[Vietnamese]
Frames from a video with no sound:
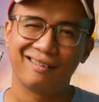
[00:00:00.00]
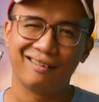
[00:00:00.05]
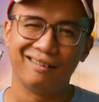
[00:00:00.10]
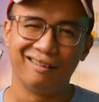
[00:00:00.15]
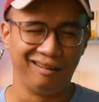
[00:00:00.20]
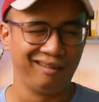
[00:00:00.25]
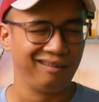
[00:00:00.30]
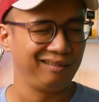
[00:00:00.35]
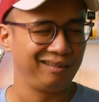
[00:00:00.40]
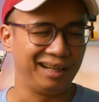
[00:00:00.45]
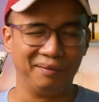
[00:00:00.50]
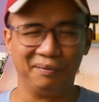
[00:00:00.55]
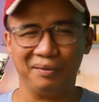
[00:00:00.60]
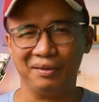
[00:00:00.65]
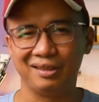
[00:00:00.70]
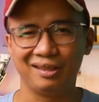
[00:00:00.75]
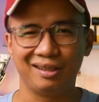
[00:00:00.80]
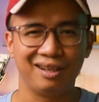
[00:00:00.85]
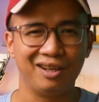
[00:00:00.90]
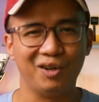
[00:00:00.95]
Đó, cảm thấy
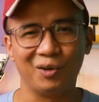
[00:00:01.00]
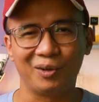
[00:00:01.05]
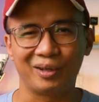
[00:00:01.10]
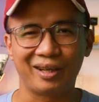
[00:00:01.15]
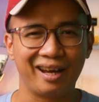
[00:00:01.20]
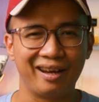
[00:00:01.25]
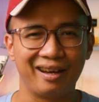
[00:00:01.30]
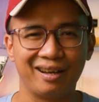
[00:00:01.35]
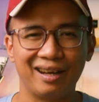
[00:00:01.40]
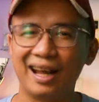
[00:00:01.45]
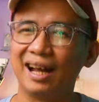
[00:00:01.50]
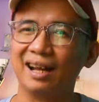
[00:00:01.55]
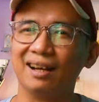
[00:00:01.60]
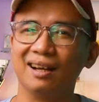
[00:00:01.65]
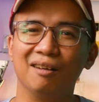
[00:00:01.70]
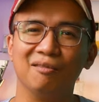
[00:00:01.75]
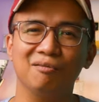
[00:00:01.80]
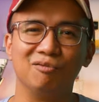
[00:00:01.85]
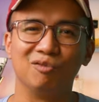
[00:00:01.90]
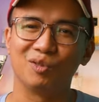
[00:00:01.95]
rất là ok, hài
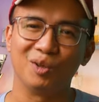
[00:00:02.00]
lòng,